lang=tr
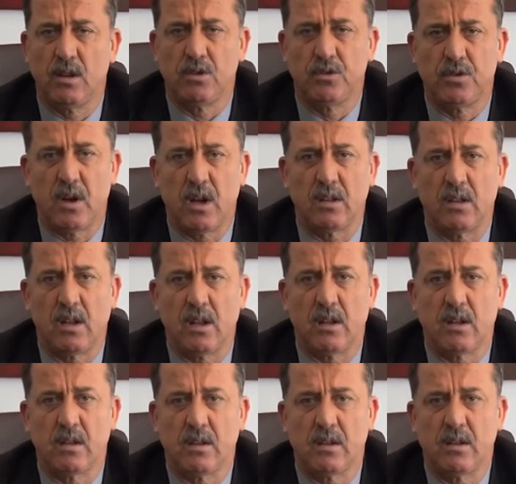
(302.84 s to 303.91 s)
şu anda
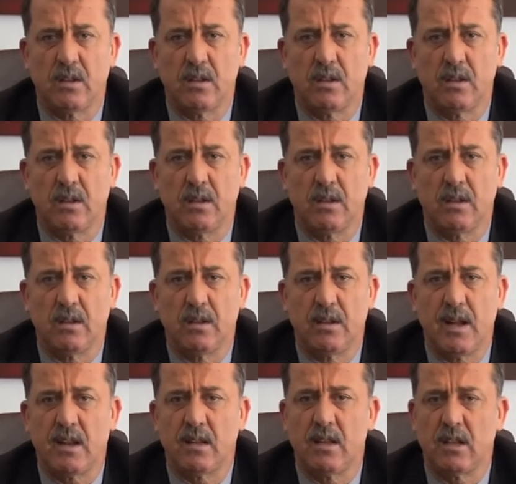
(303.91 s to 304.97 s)
e,
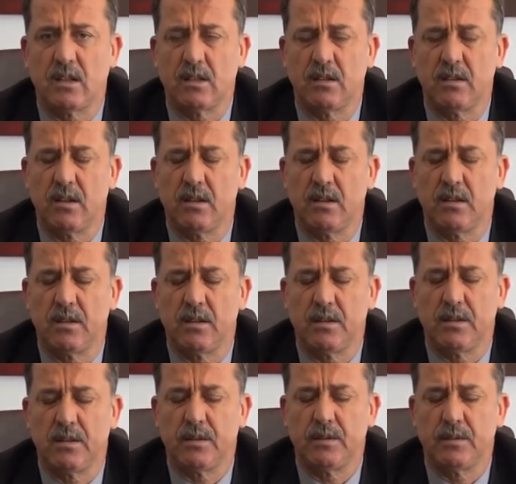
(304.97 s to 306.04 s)
yer tes e,
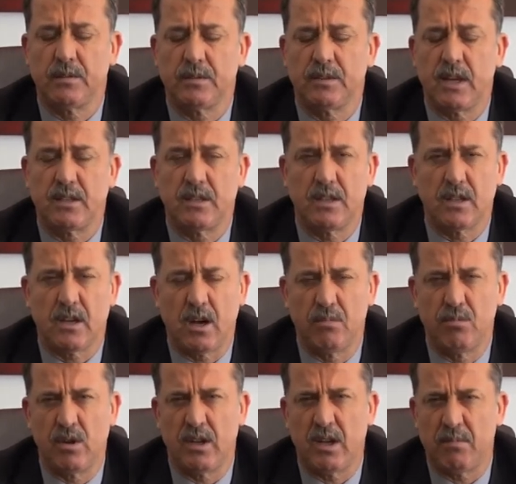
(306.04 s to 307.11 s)
geçici
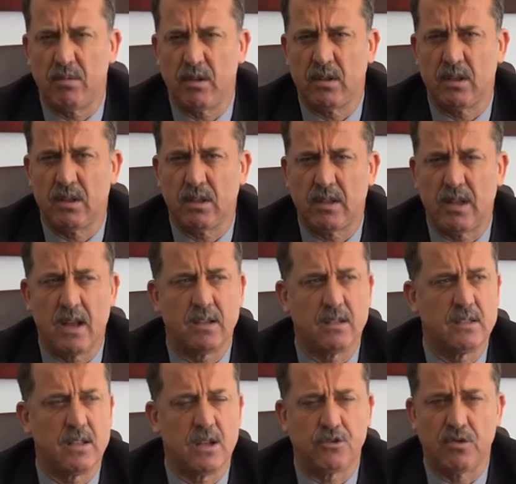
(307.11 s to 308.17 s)
kabulü yapıldı.
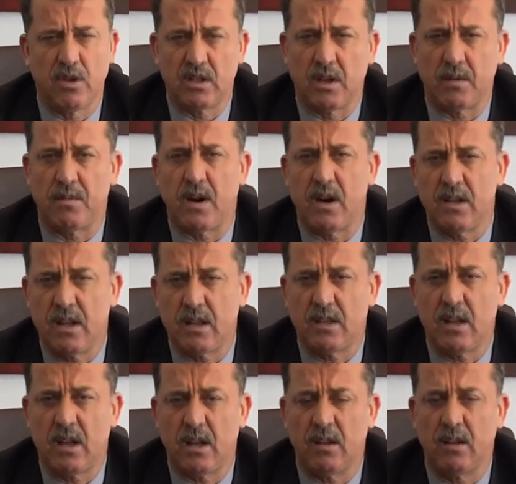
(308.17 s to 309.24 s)
tesiste şu anda
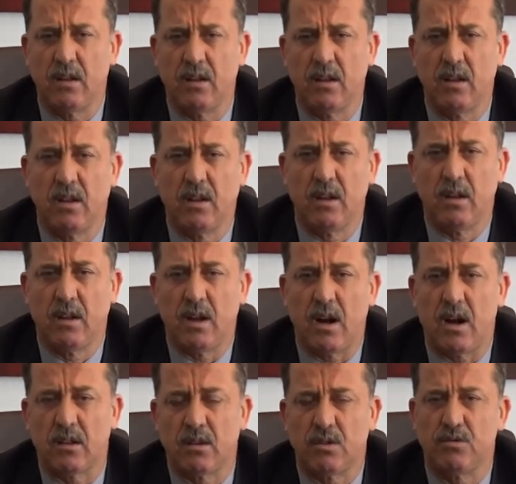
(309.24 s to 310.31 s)
faaliyette.
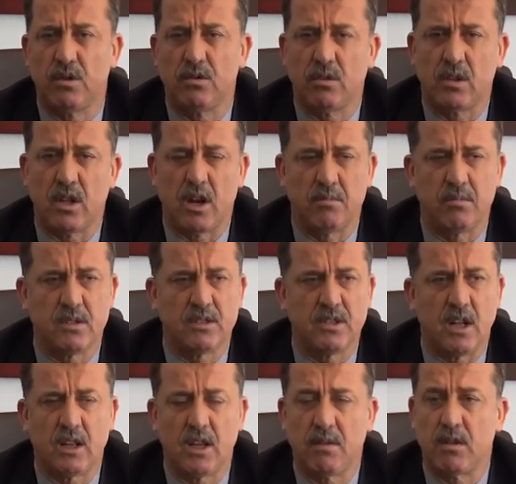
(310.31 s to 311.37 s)
Artık çocuklarımız
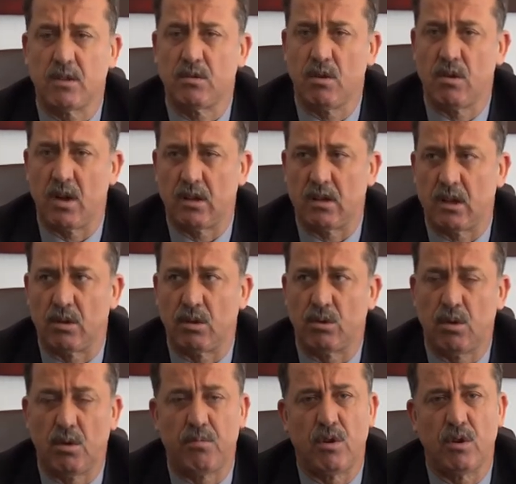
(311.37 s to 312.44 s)
cadde ve sokaklarda
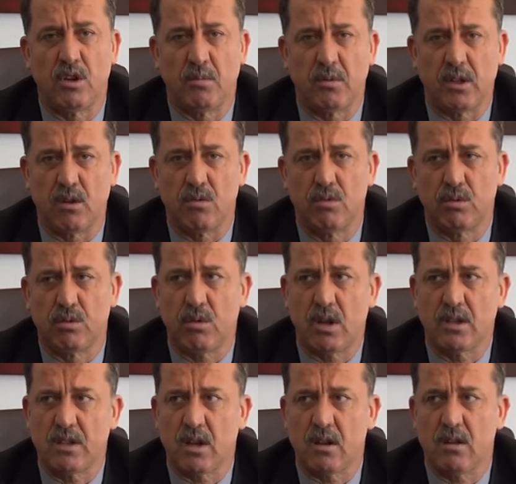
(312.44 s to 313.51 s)
top oynamadan
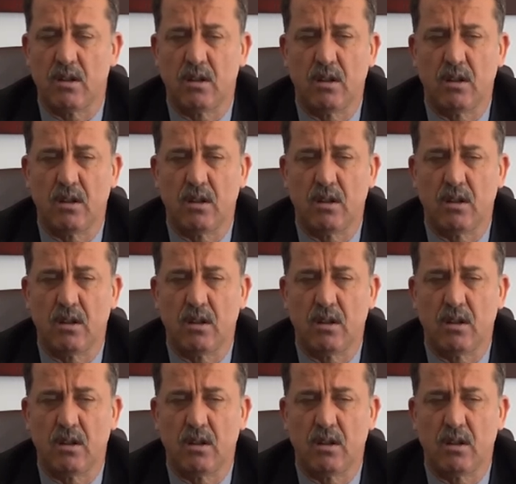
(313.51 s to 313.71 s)
kurtulacak.